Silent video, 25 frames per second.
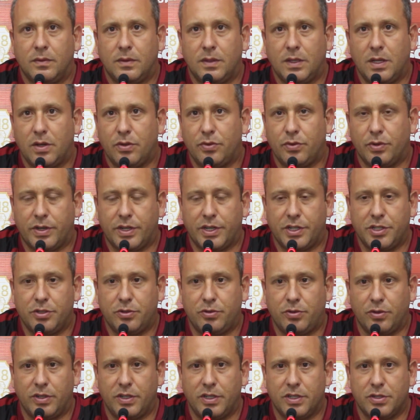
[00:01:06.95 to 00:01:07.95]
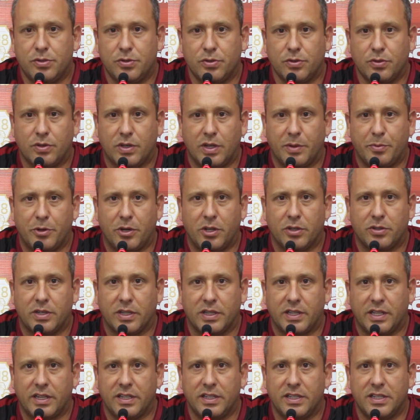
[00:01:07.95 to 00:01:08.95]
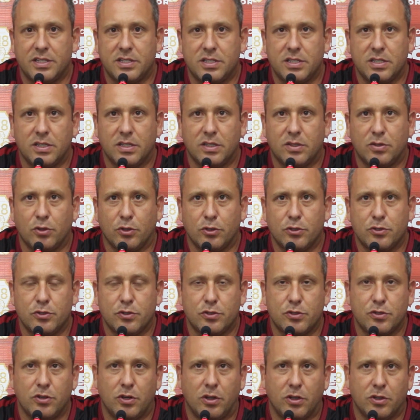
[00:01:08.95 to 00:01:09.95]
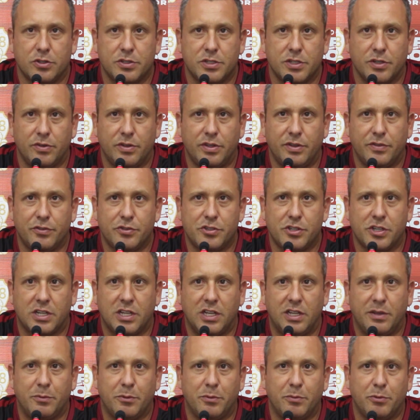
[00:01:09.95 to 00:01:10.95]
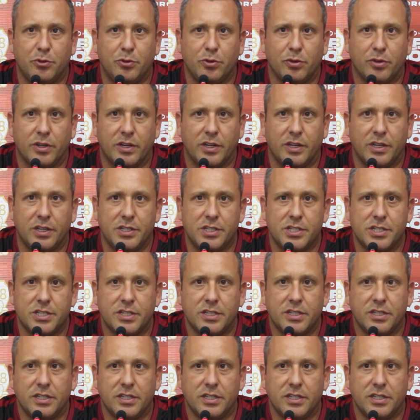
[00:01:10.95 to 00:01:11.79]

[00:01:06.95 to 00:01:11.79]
Não, não acredito nisso. O Campeonato Catarinense, todos os jogos têm um nível de equilíbrio muito grande.